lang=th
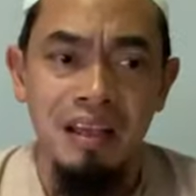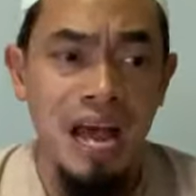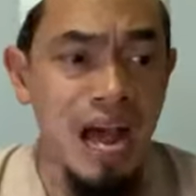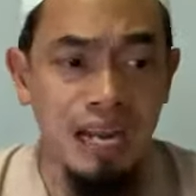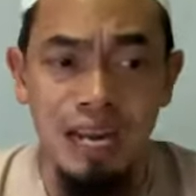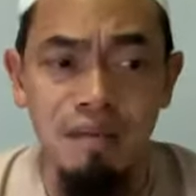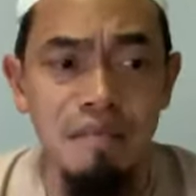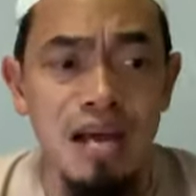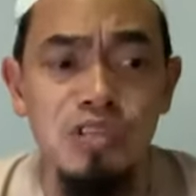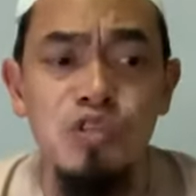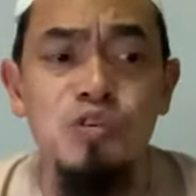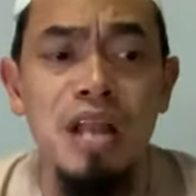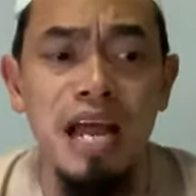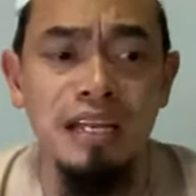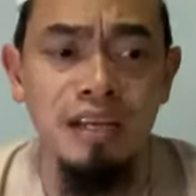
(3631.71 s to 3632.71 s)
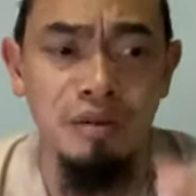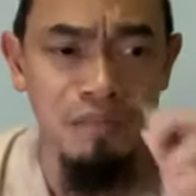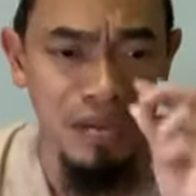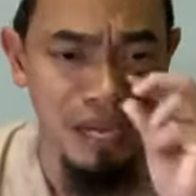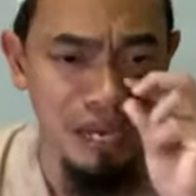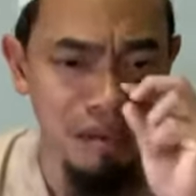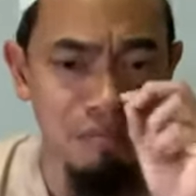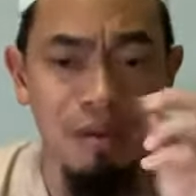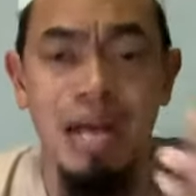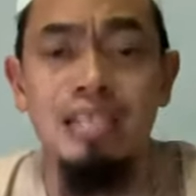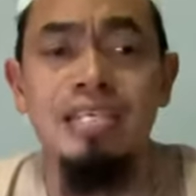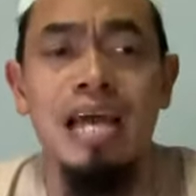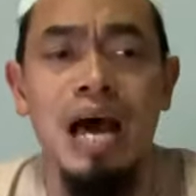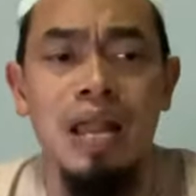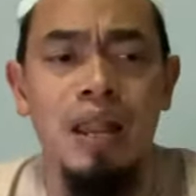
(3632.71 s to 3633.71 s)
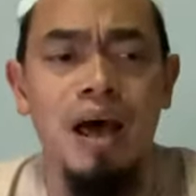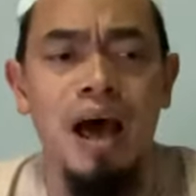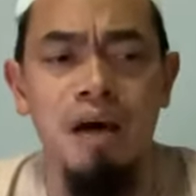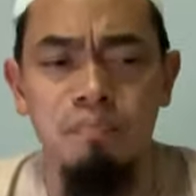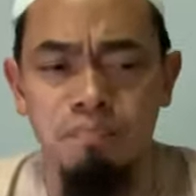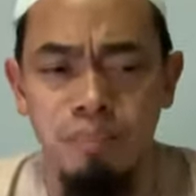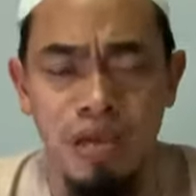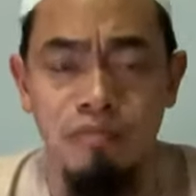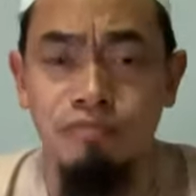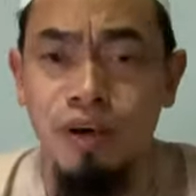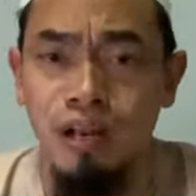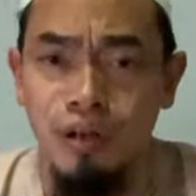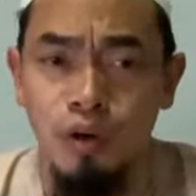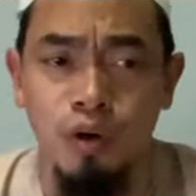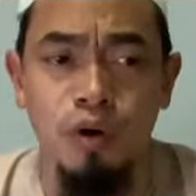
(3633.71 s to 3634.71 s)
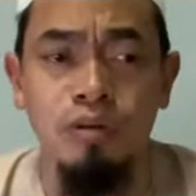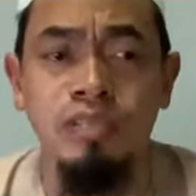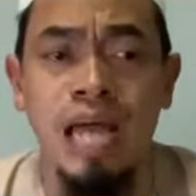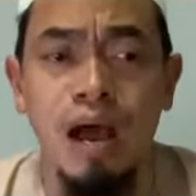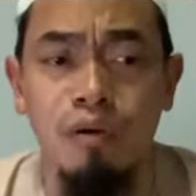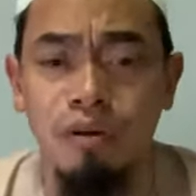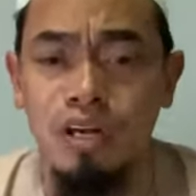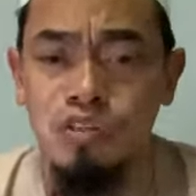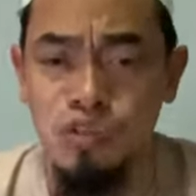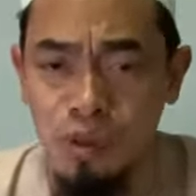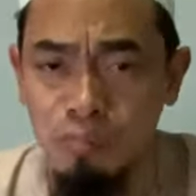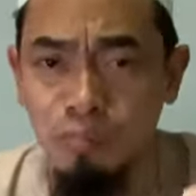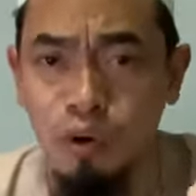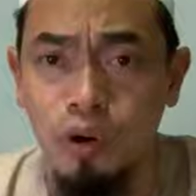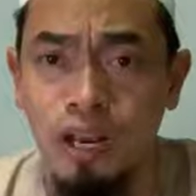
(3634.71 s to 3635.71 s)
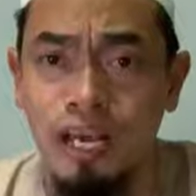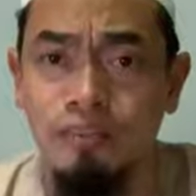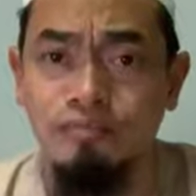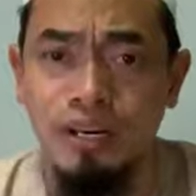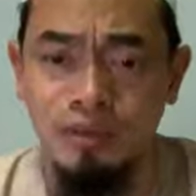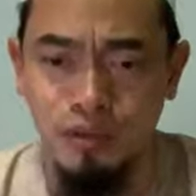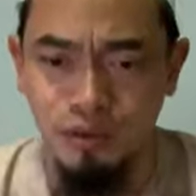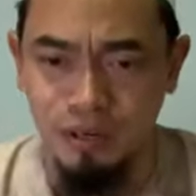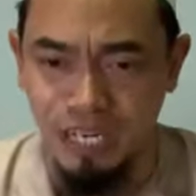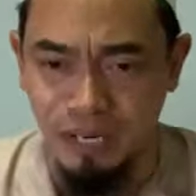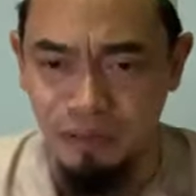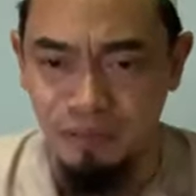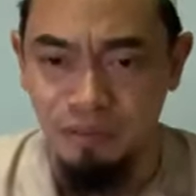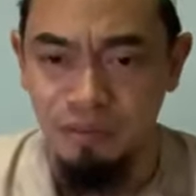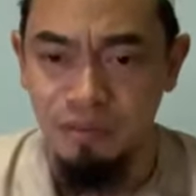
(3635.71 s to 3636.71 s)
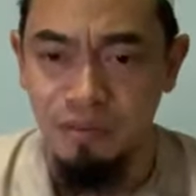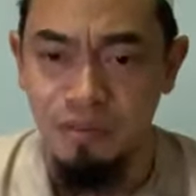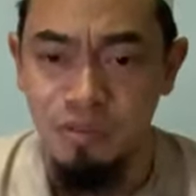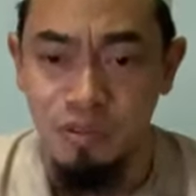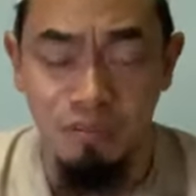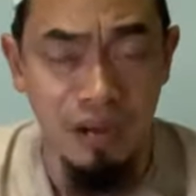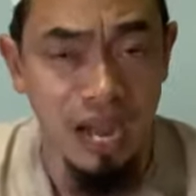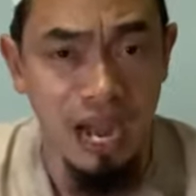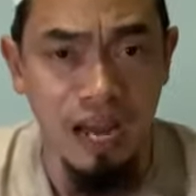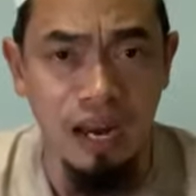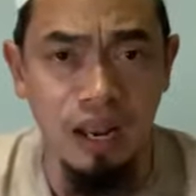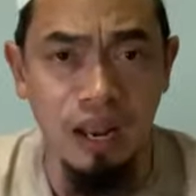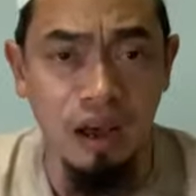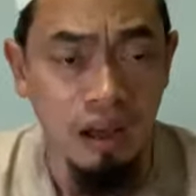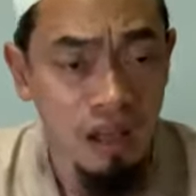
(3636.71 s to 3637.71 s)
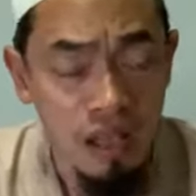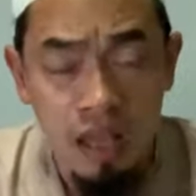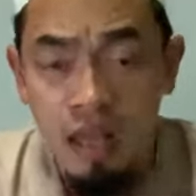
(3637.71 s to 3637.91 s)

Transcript: หากละหมาดสุนัตเขามีมาชาอัลลอฮ์ปิดฟัดดูเท่ากับสมบูรณ์เลยฟัดดูเขาซุบฮานัลลอฮ์